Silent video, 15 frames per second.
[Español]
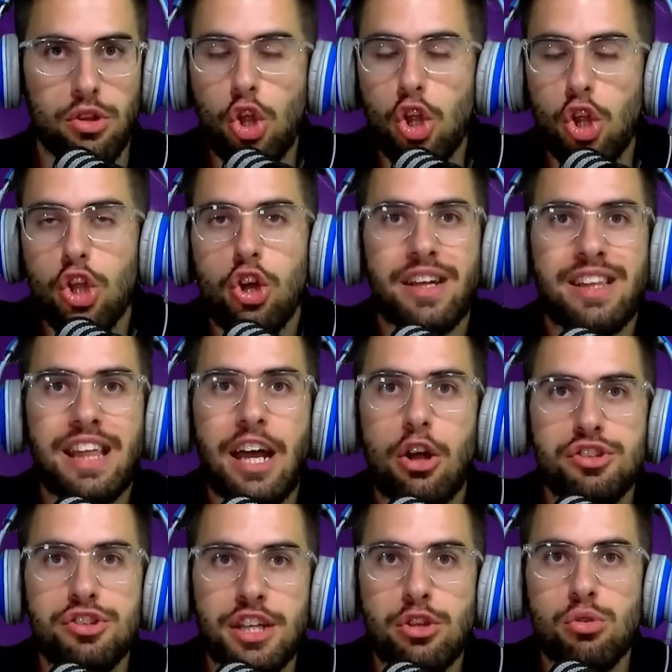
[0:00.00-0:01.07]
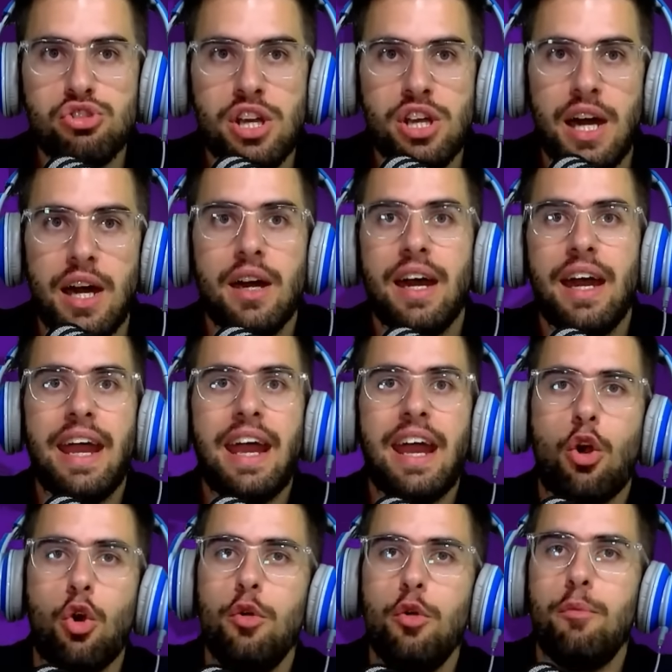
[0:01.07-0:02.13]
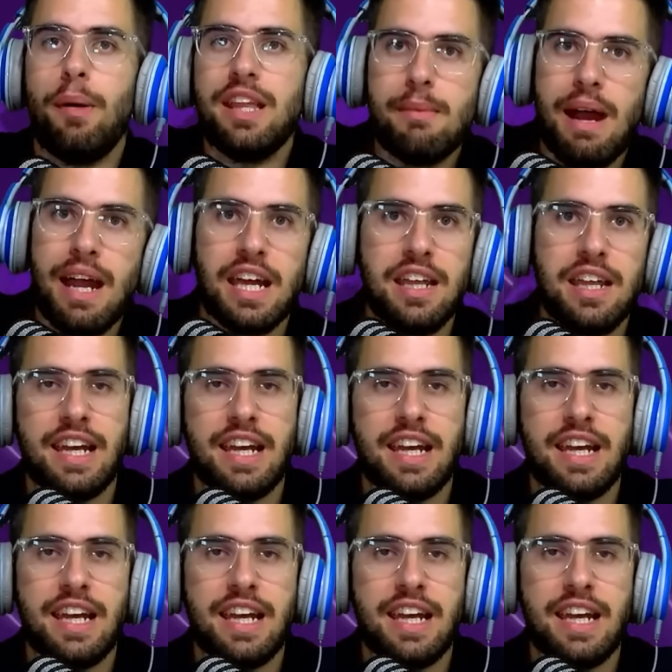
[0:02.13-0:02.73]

Todo lo que está en contra tuya es culpa de Macri,